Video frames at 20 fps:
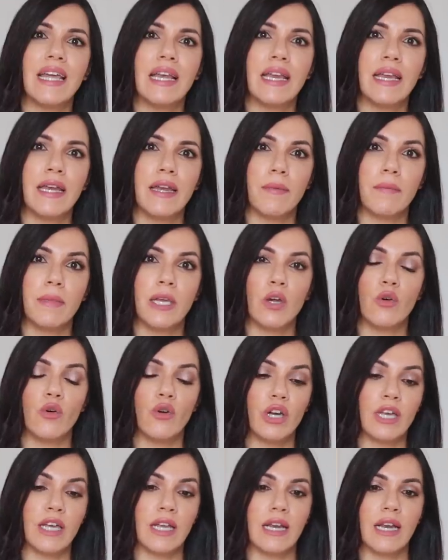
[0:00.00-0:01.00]
el
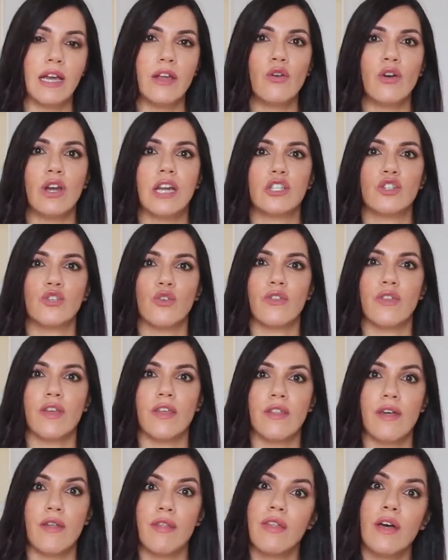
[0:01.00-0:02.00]
enemigo. Y claro, la
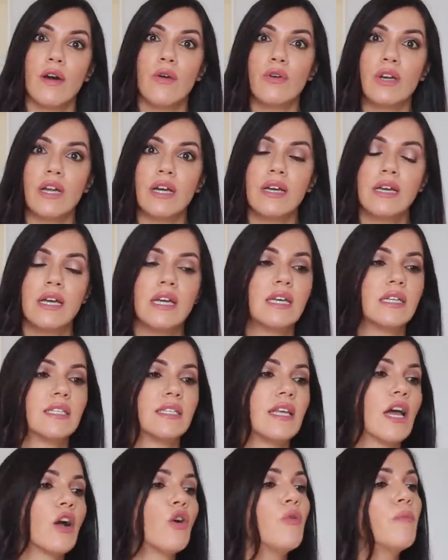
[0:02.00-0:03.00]
sociedad ahora
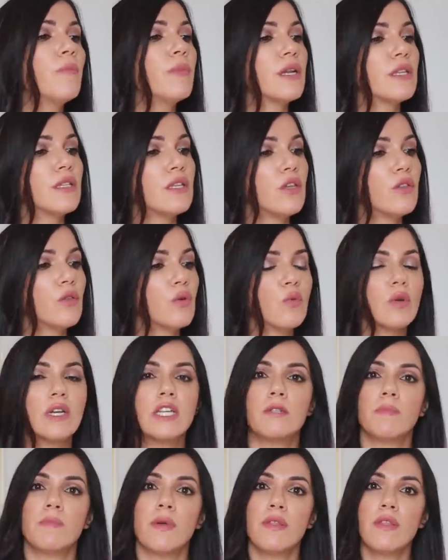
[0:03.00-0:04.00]
se ha convertido en una
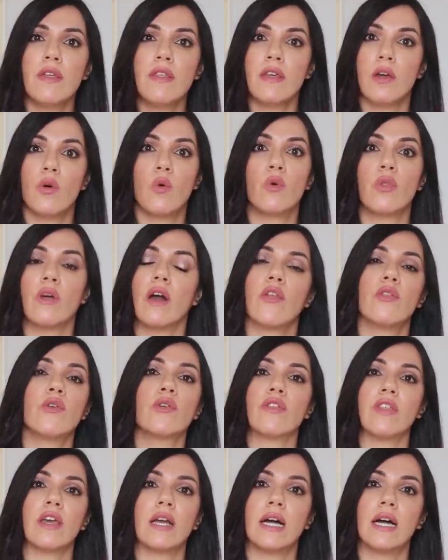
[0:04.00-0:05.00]
especie de
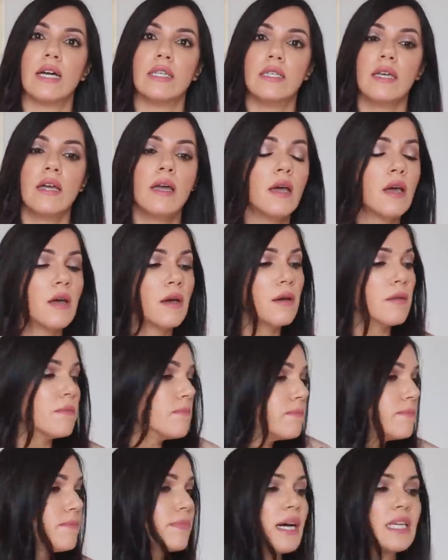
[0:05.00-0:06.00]
juzgador de calle.
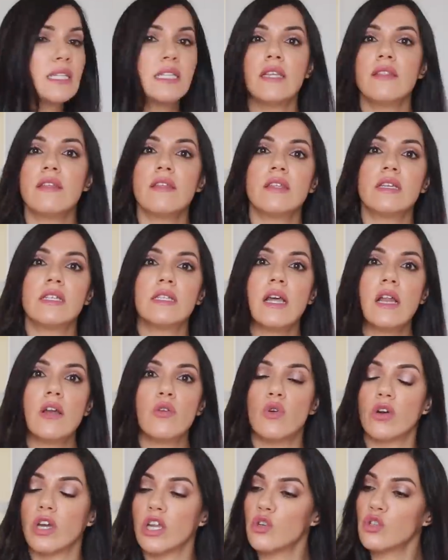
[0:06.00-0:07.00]
Vas y dices
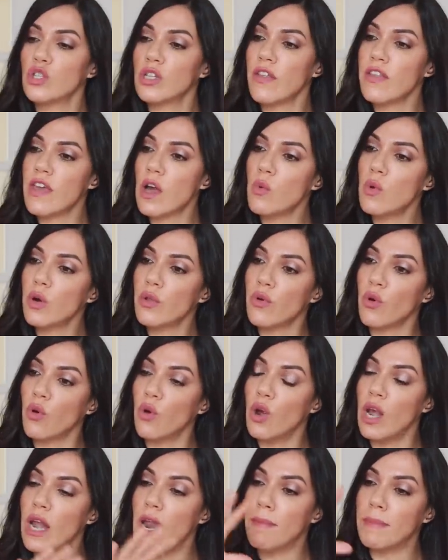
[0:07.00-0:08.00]
algo que no está de acuerdo
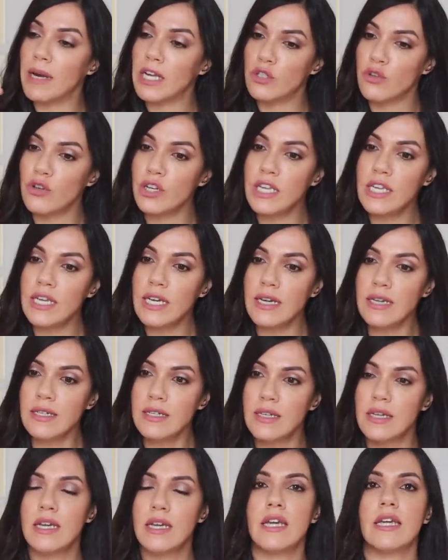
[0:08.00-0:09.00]
con la mayoría
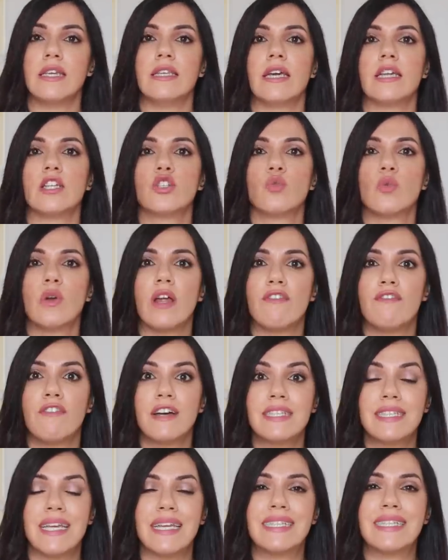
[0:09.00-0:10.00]
y ya eres una
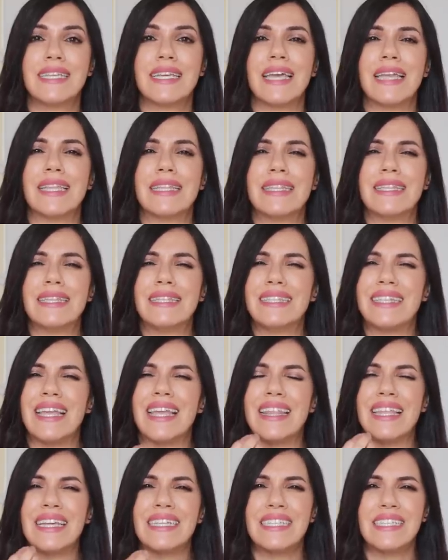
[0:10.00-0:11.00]
facha. Es que
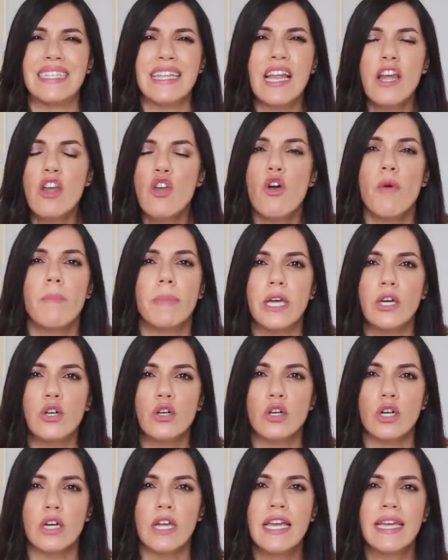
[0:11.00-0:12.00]
te desean lo
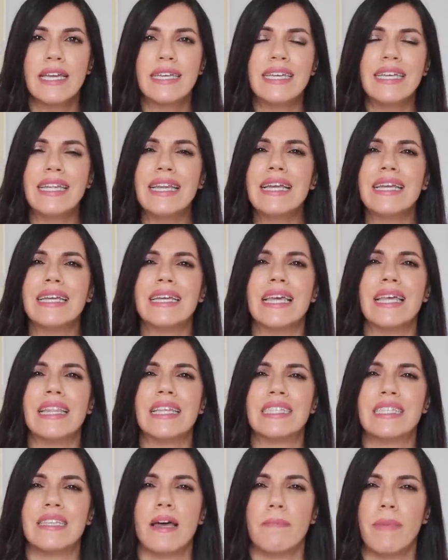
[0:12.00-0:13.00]
peor, quieren que
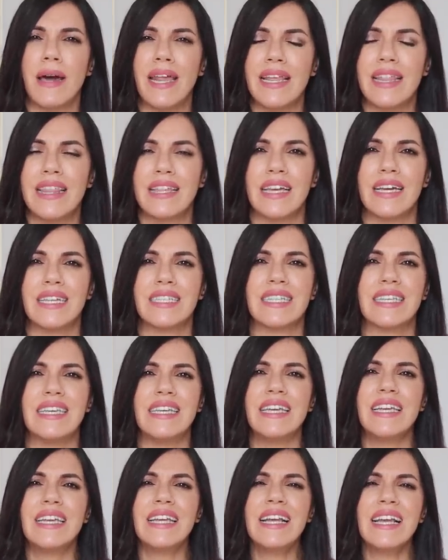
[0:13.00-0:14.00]
desaparezcas,
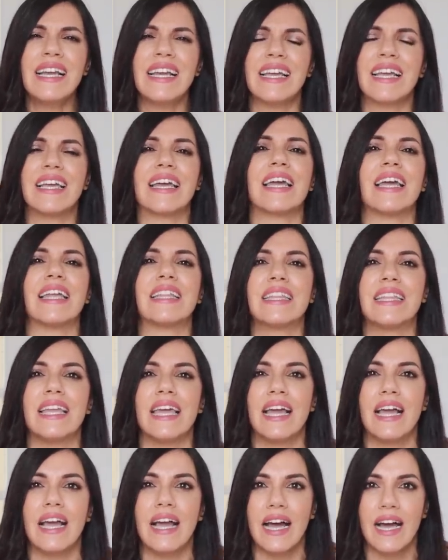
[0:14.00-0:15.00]
quieren que
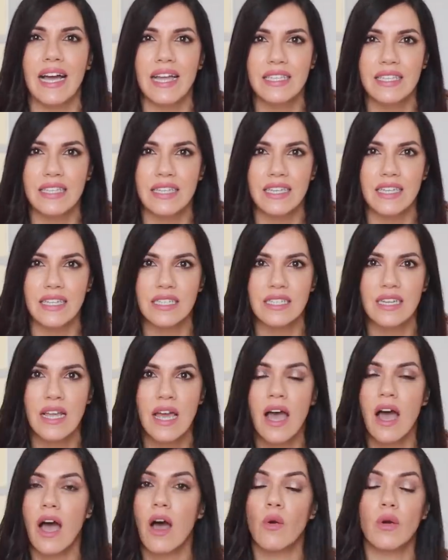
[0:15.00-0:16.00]
te calles
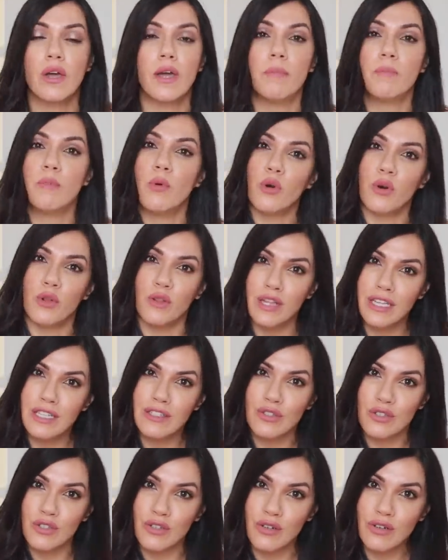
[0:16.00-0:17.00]
aunque por
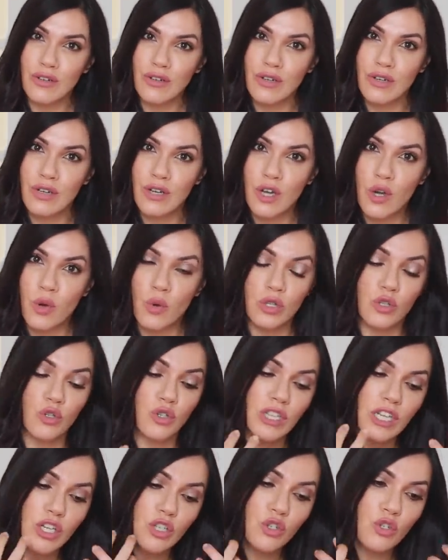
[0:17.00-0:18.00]
dentro, cuando
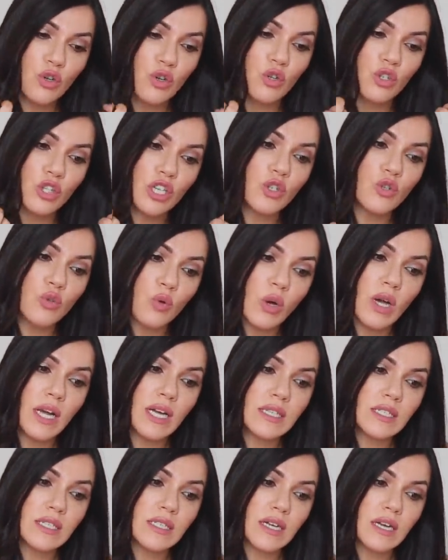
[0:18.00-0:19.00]
están solos en su
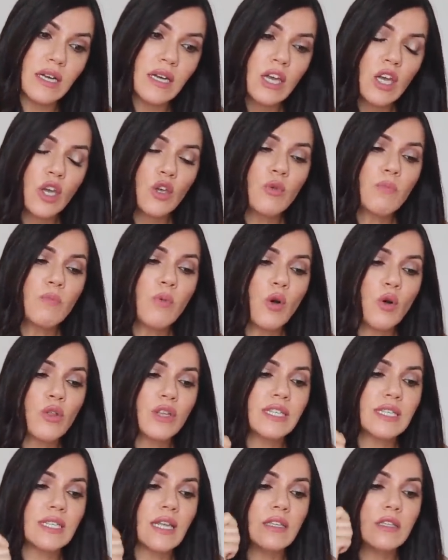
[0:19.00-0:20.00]
casa y un poco
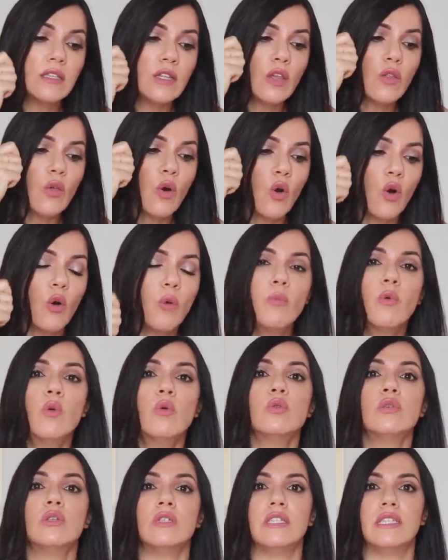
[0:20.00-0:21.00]
de sentido
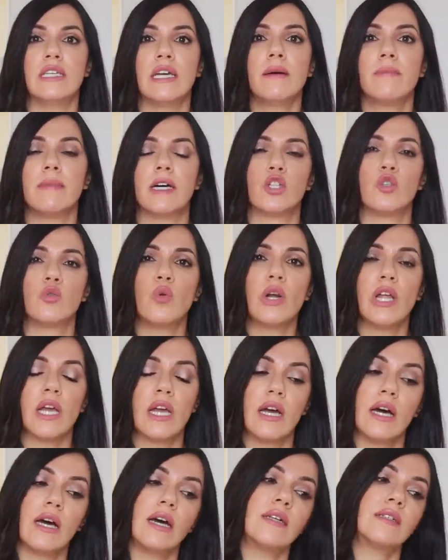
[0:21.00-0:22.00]
común llama a su
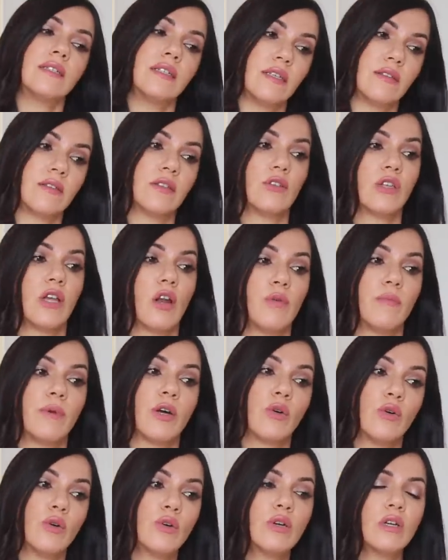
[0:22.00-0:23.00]
oreja, le dice, a lo
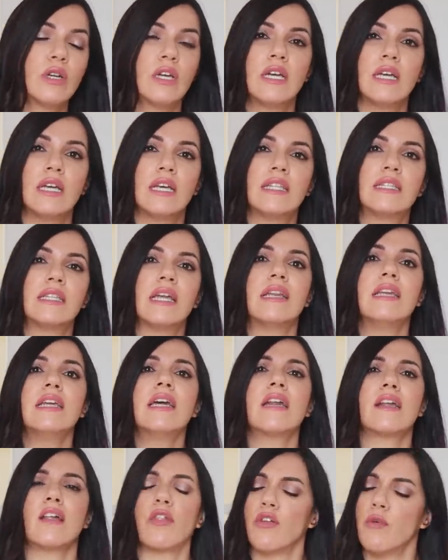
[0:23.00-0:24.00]
mejor
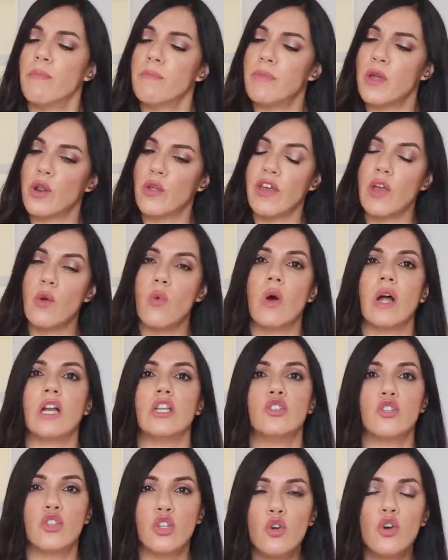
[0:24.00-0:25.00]
tenía razón, pero da
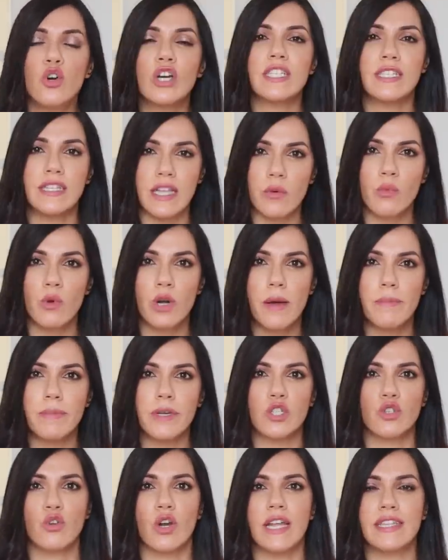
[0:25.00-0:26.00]
igual, yo tengo que ser buena
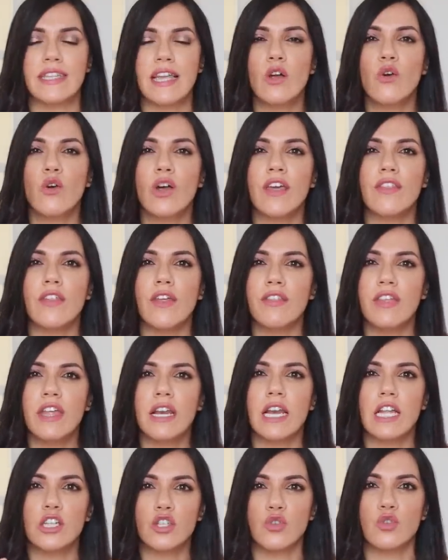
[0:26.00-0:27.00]
persona, tengo que
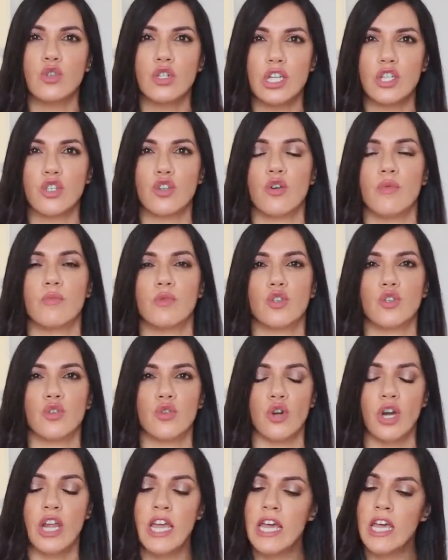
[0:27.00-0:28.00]
decir las cosas como
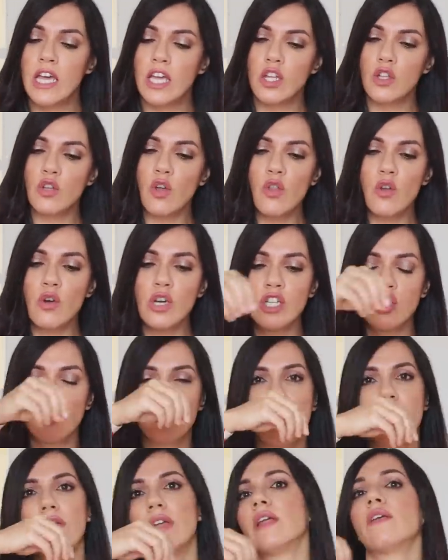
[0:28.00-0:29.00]
son. Y todo
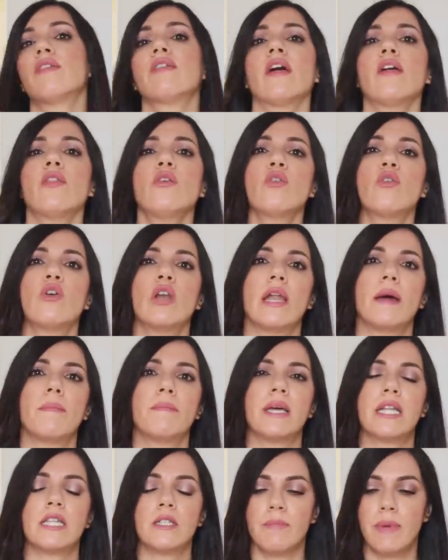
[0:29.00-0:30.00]
esto aderezado con la
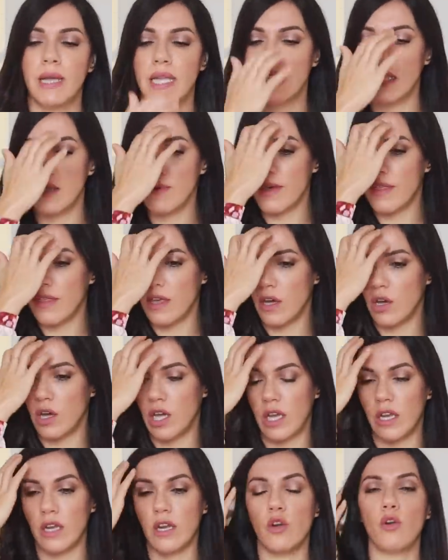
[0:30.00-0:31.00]
perspectiva de
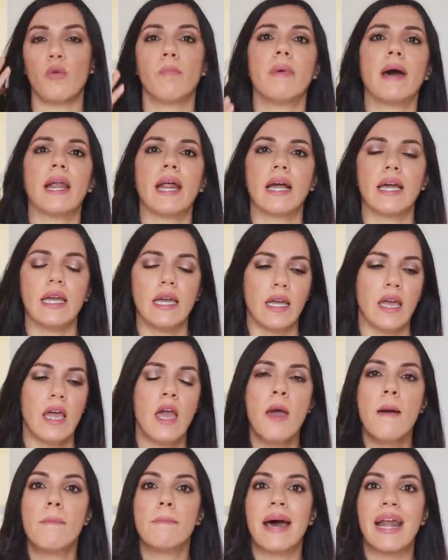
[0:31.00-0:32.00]
género. ¿Para qué?
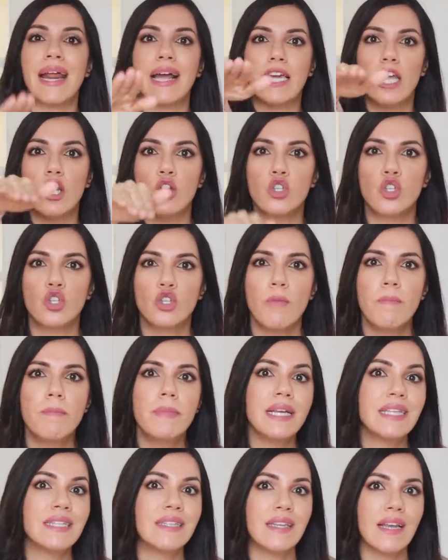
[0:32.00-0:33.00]
Para que los
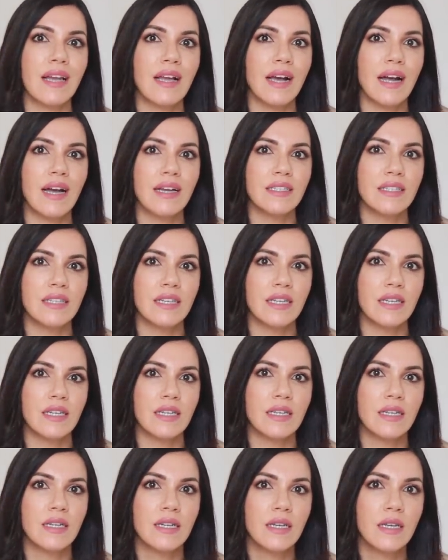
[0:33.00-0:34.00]
hombres se
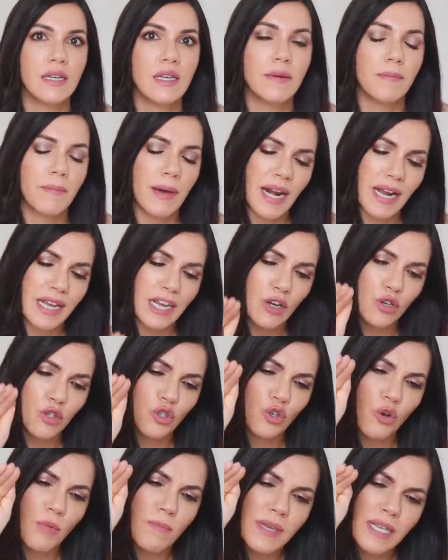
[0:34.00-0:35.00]
callen, para que
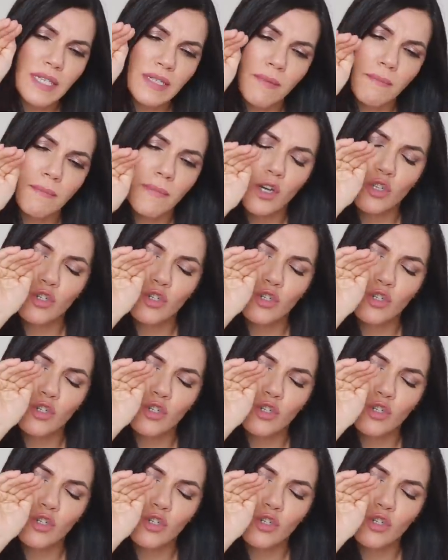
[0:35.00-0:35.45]
los hombres